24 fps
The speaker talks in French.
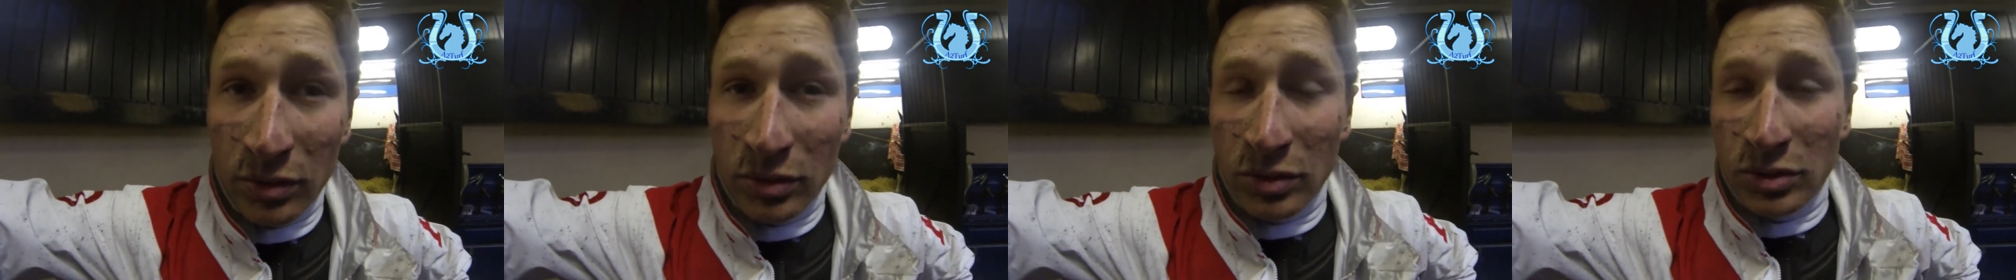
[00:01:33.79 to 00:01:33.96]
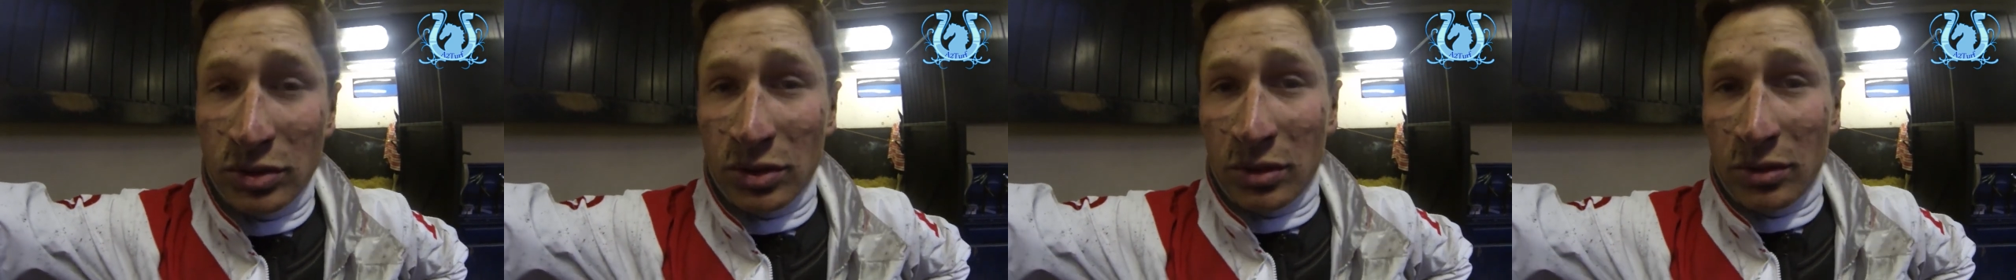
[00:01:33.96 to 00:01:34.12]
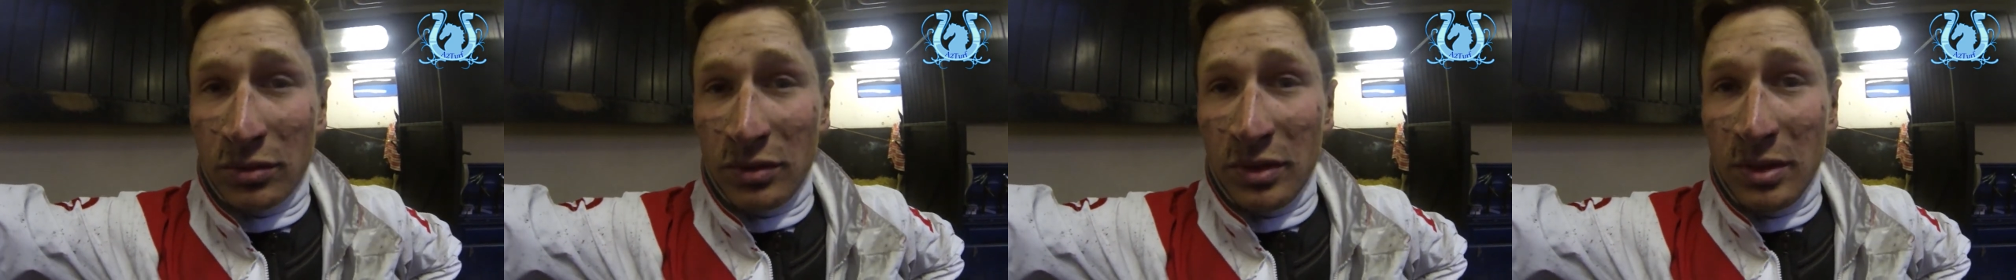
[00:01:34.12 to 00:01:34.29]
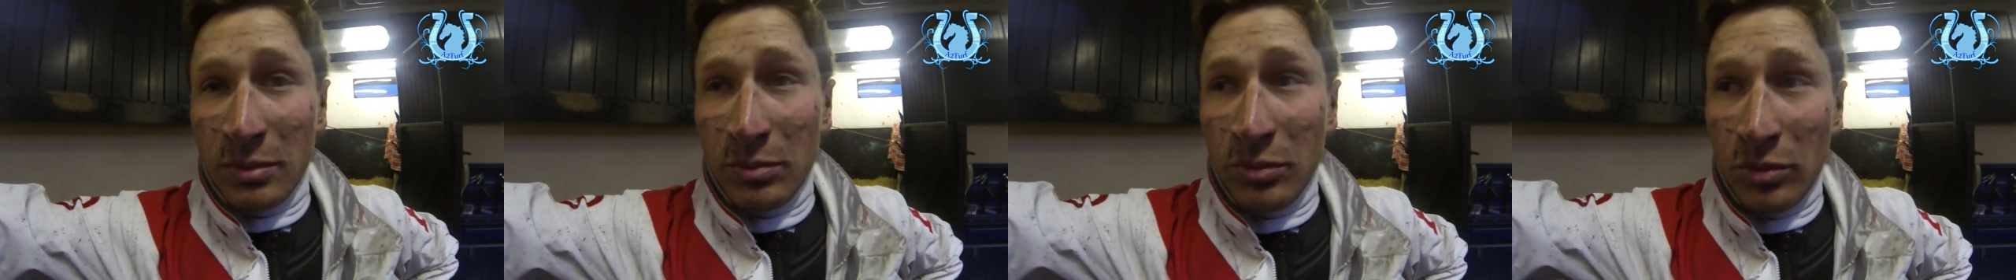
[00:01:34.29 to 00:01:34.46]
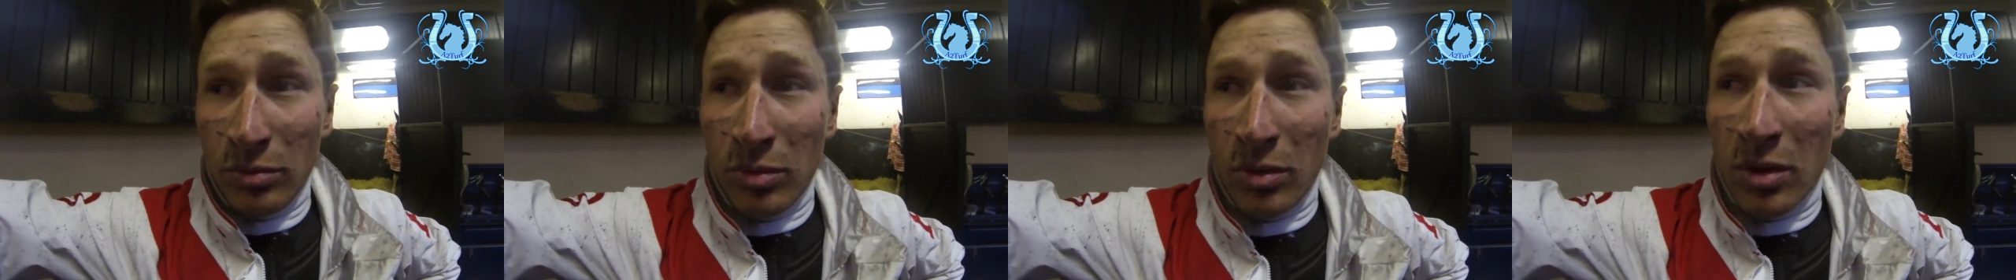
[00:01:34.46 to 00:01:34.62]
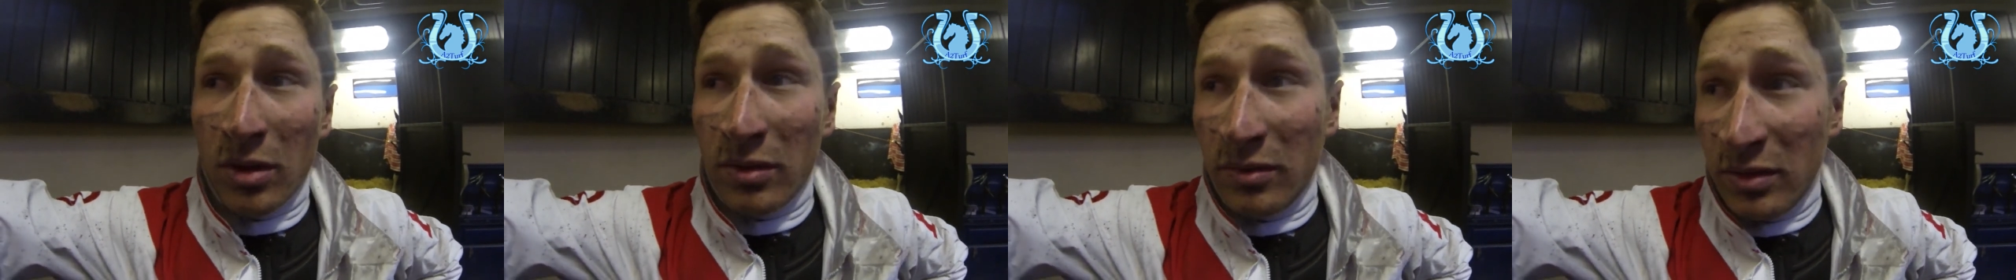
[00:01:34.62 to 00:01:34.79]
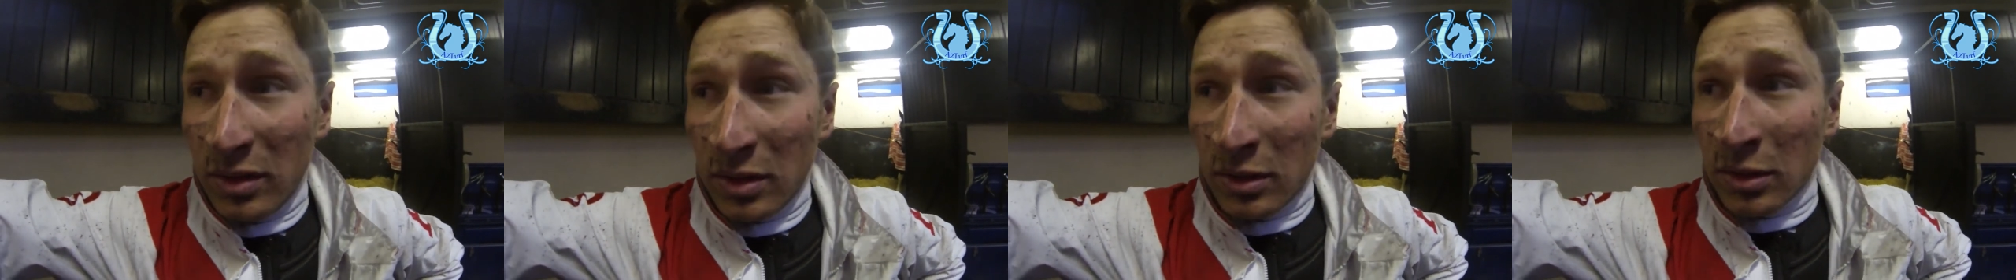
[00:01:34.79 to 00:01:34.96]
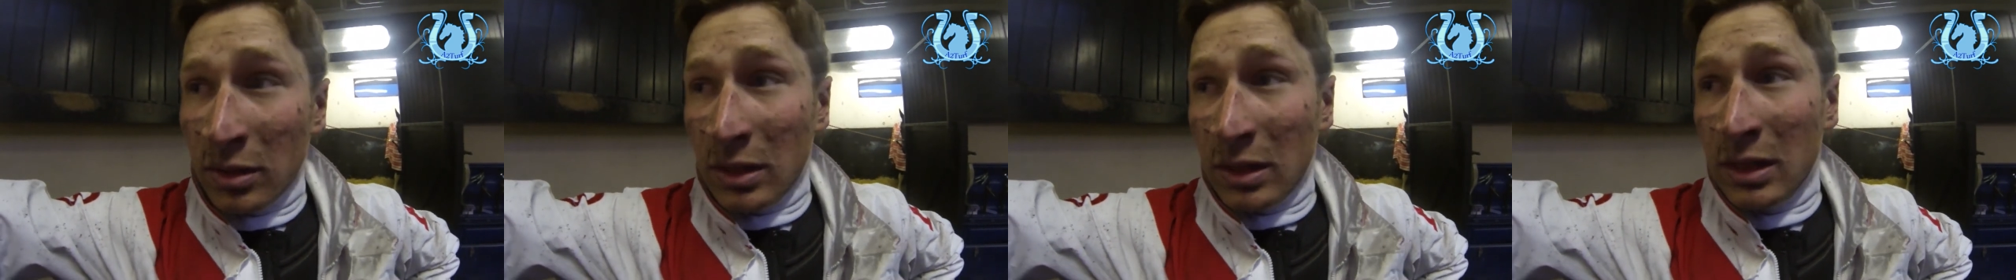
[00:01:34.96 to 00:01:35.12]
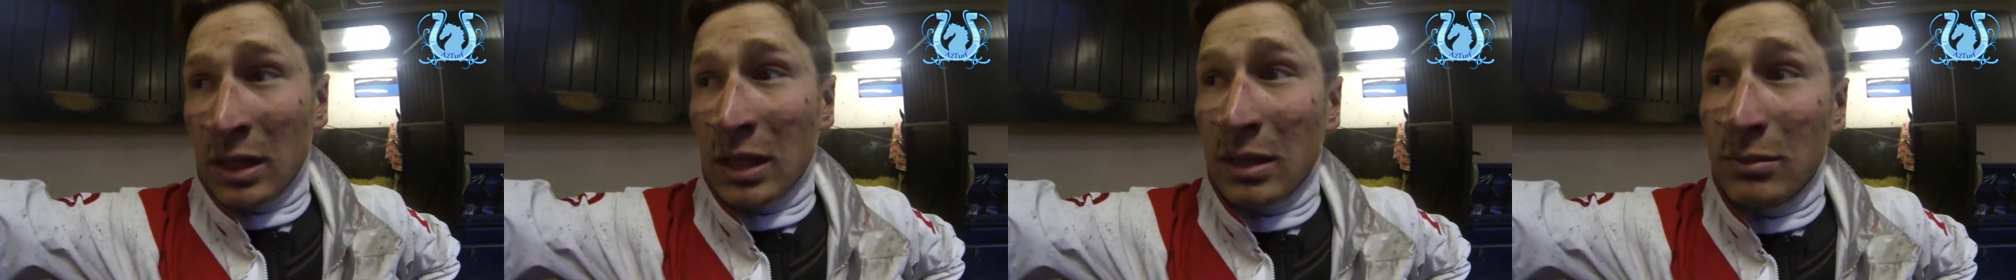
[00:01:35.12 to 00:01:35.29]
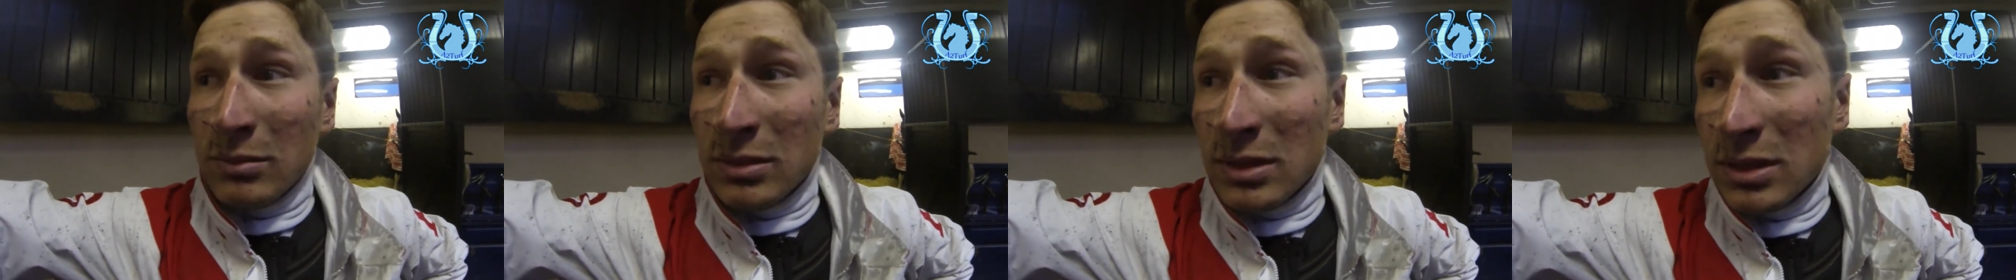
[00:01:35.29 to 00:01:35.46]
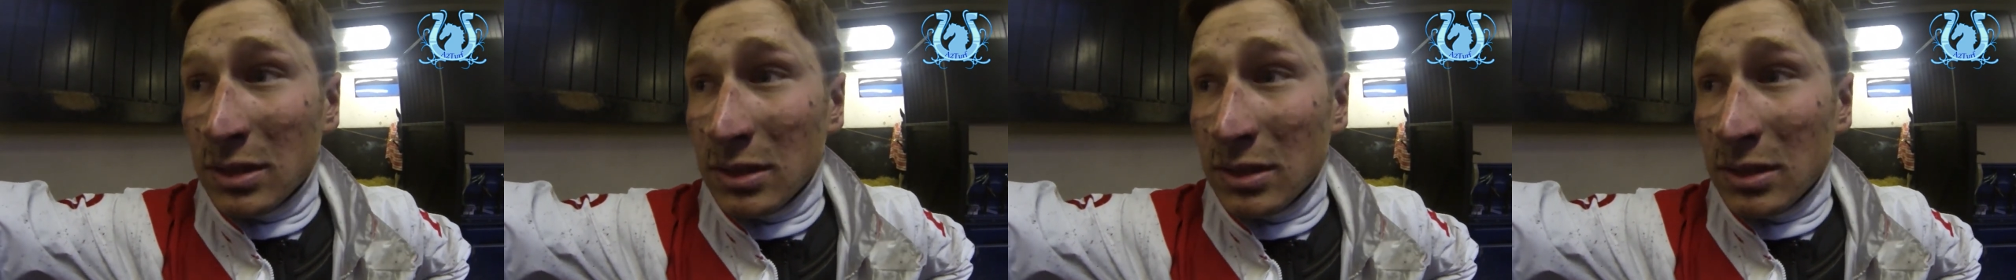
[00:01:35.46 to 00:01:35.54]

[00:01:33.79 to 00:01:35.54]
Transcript: Jean-Philippe Dubois, Victor Dribble.